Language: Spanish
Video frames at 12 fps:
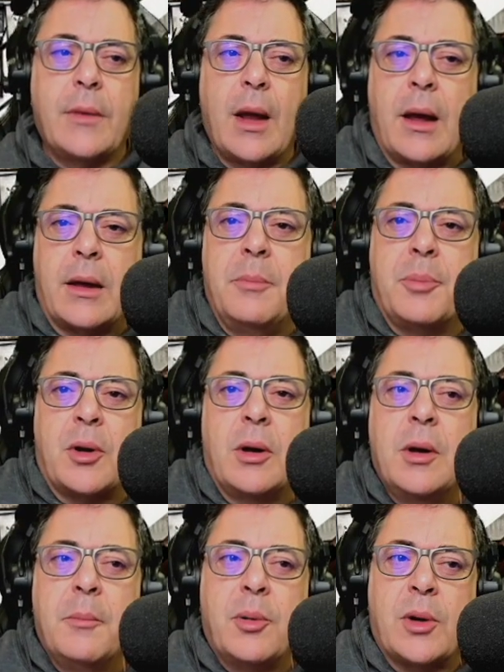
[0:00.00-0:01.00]
aquí por,
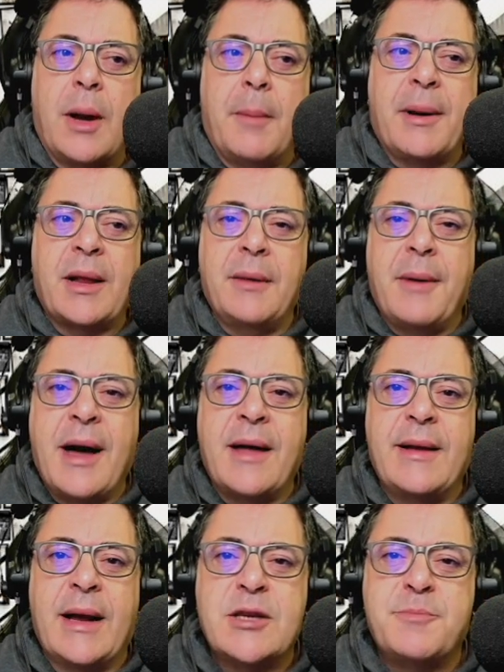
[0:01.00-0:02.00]
por la parte baja
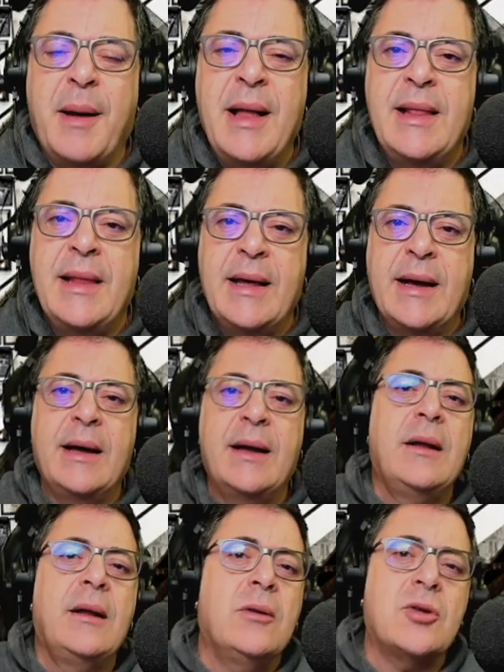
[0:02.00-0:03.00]
de la espalda,
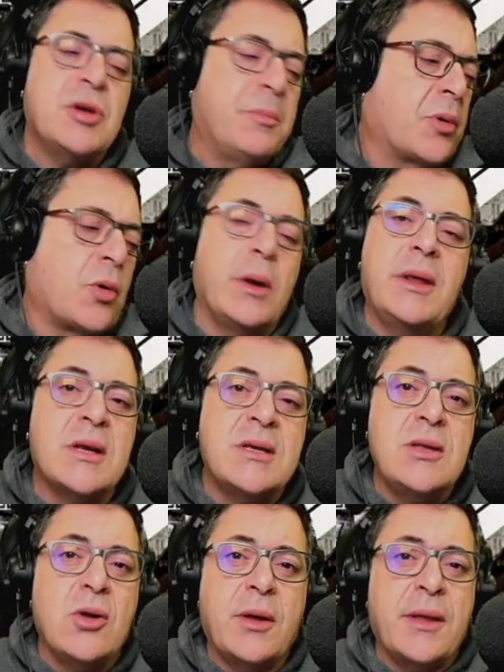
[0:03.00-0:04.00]
no sé, por cualquier
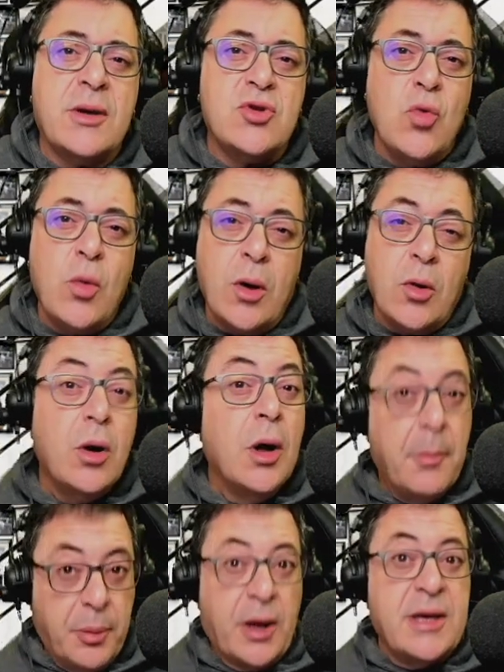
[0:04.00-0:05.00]
sitio que dejes un hueco,
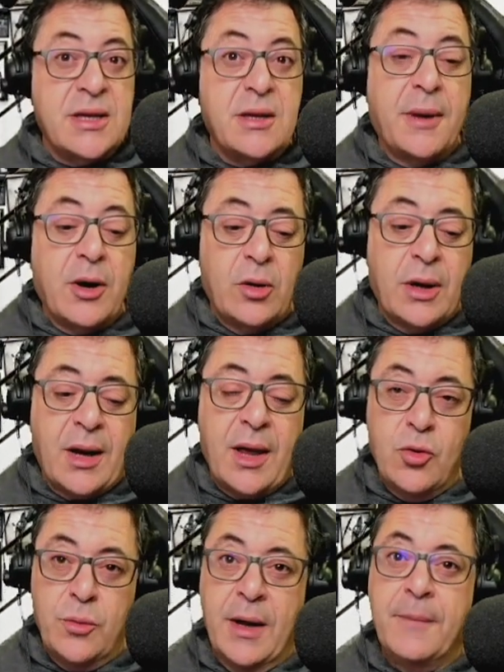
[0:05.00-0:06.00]
por ahí se te va a colar la
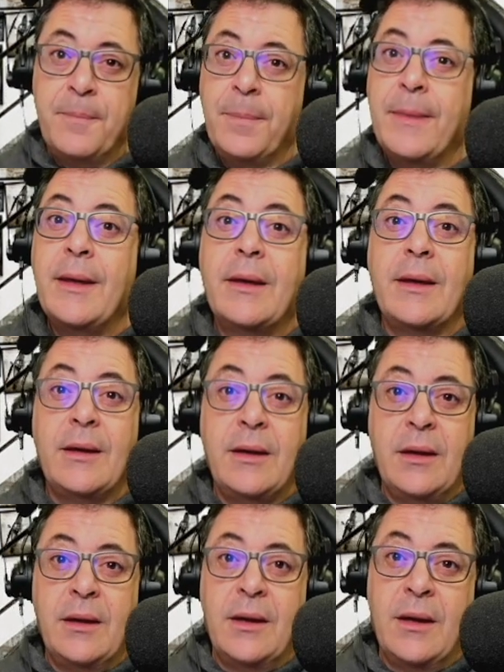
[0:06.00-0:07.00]
lluvia.
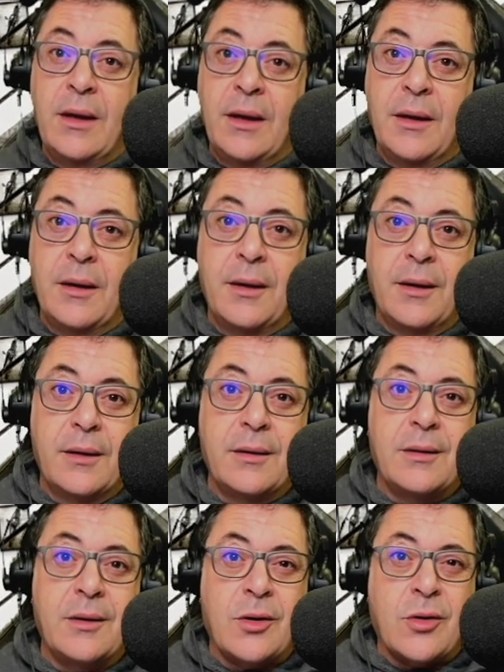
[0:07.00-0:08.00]
Y
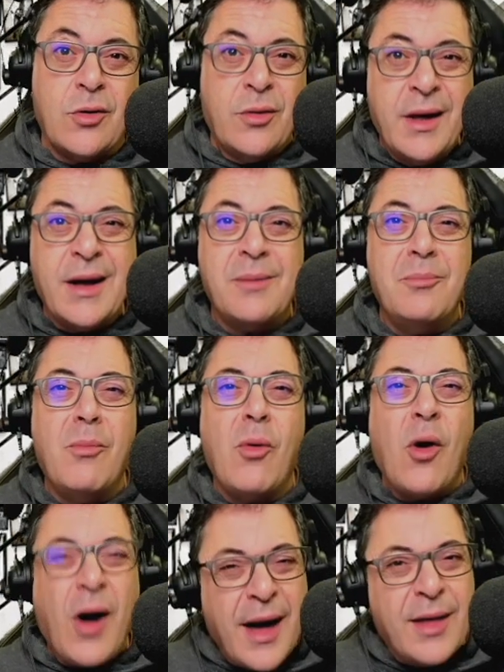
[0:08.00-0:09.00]
rodar
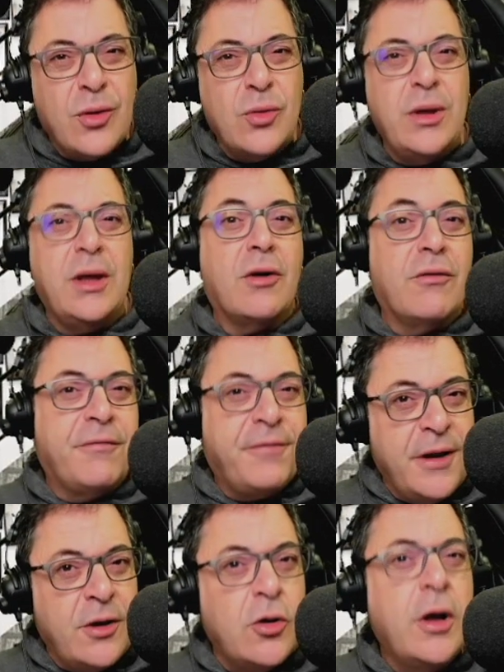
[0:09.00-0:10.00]
mojado y con
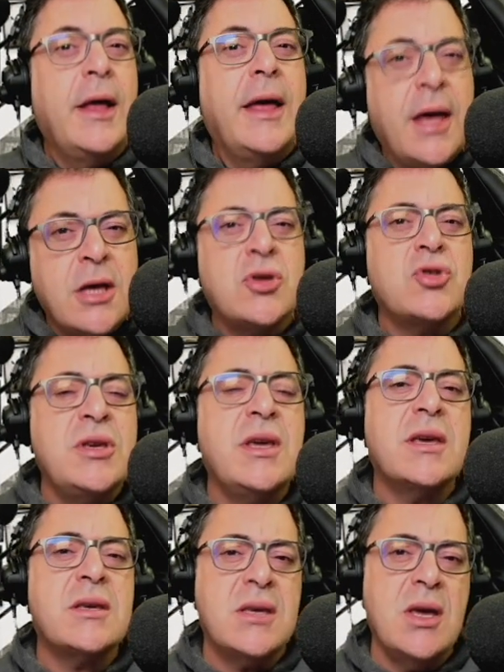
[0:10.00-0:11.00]
frío, eso sí que es